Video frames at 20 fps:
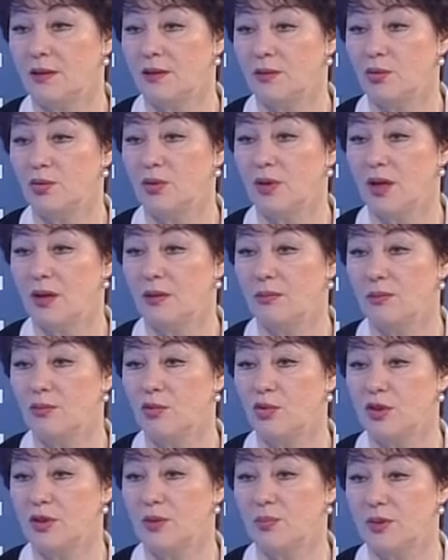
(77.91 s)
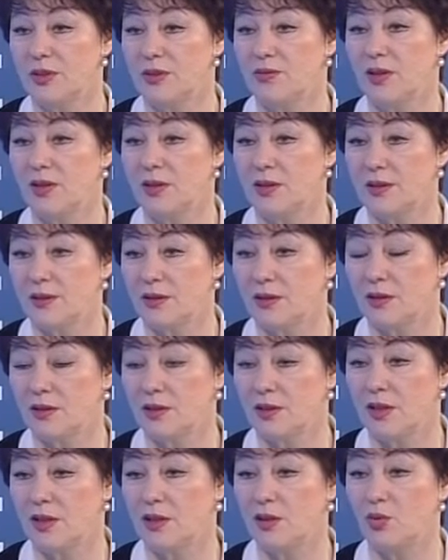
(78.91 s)
куда можно позвонить
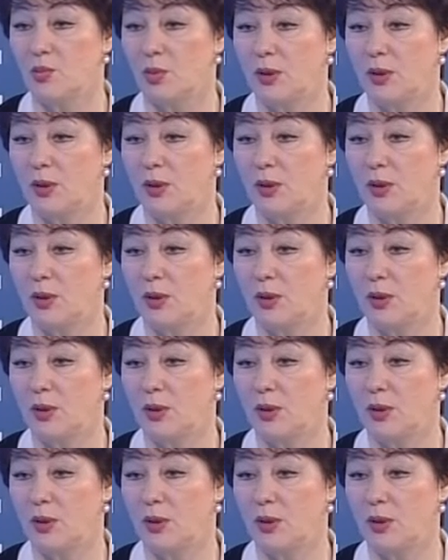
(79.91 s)
гражданину